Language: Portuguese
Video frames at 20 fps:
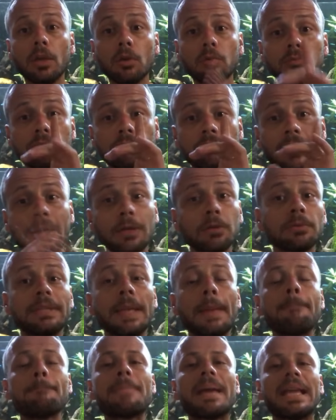Eu falo
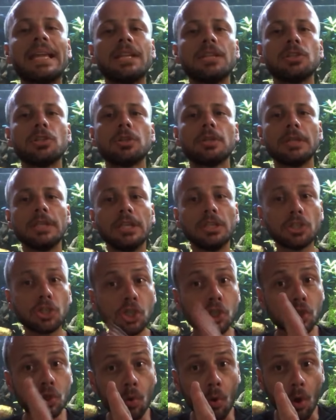depende e
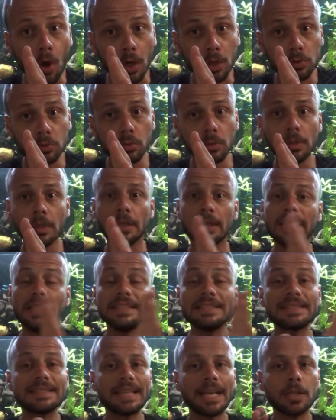discordo
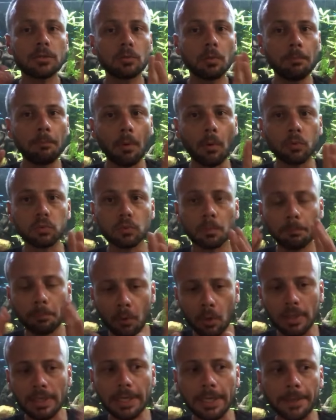em certo ponto.
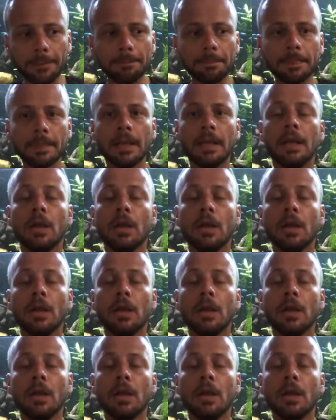Por quê?